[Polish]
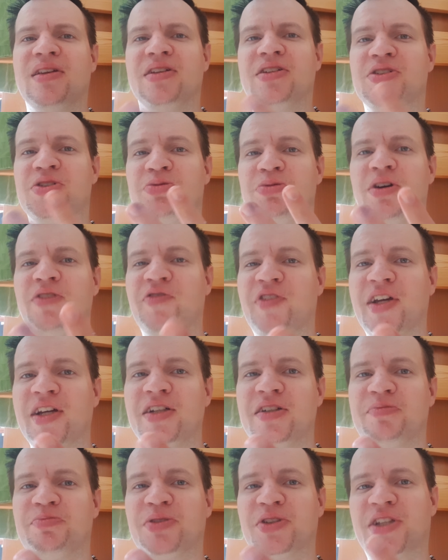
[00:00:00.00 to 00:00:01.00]

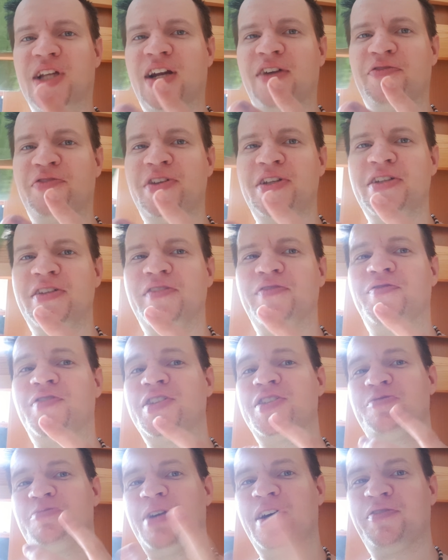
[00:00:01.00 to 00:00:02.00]
człowiek potrafi
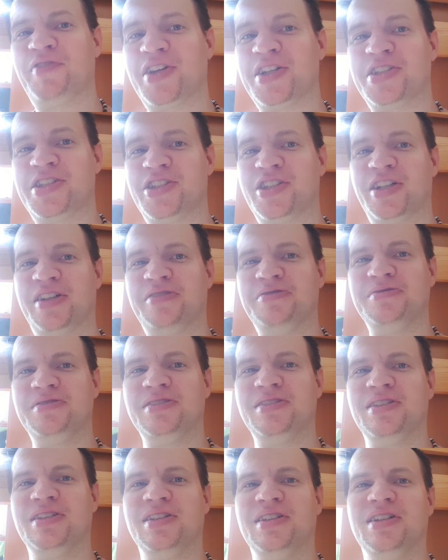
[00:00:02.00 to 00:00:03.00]
wysławiać się
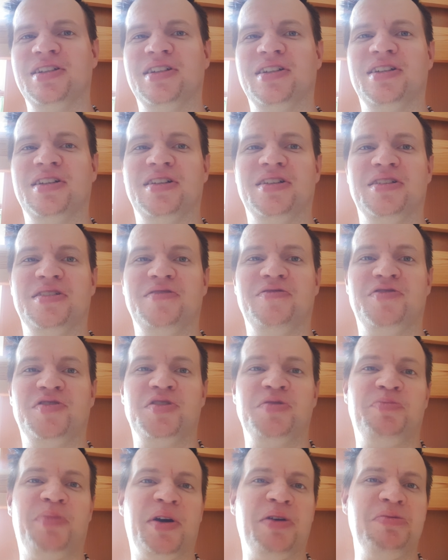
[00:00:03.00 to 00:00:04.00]
w
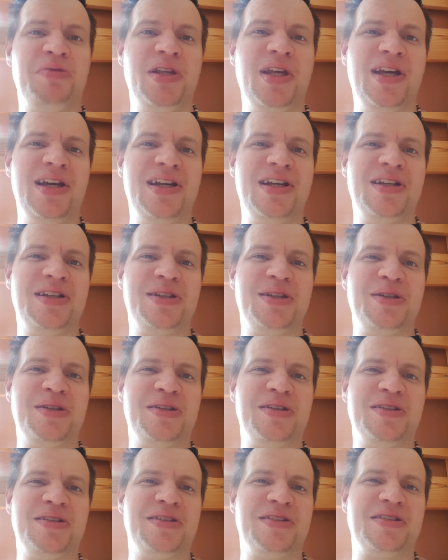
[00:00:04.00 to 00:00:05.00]
zupełnie
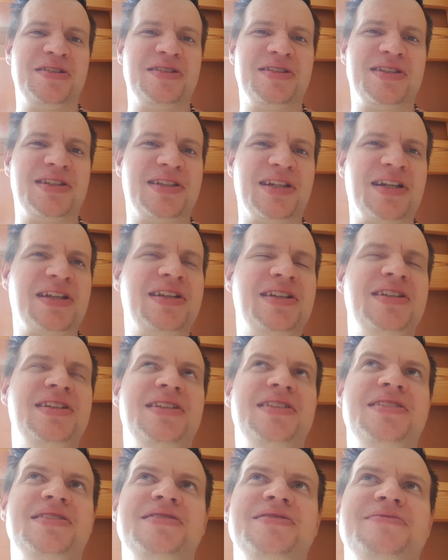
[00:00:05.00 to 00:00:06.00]

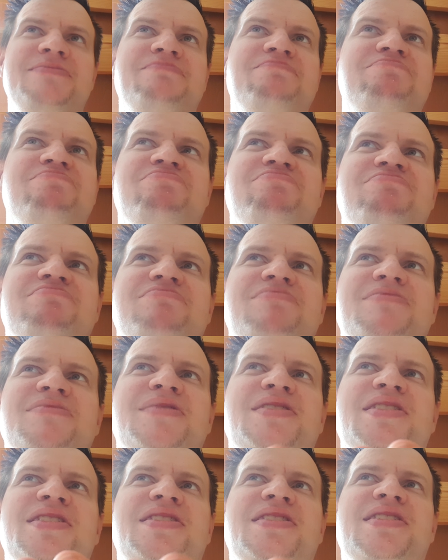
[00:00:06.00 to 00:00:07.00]
taki,
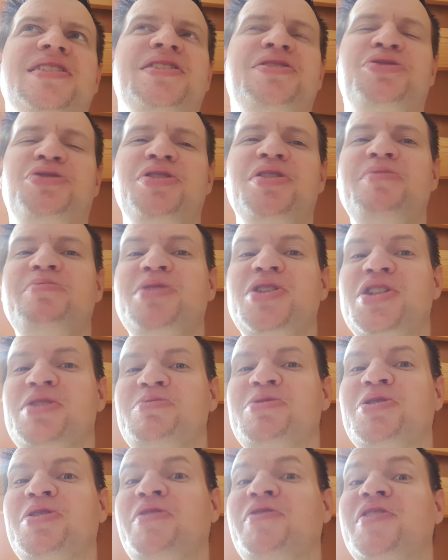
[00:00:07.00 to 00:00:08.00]
niektórym by się
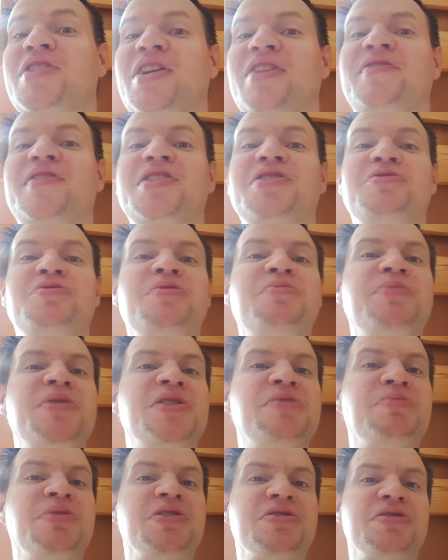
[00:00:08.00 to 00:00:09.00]
mogło wydawać głupi
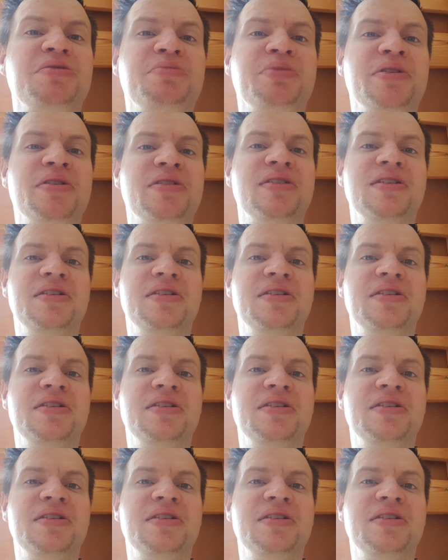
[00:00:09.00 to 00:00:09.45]
sposób.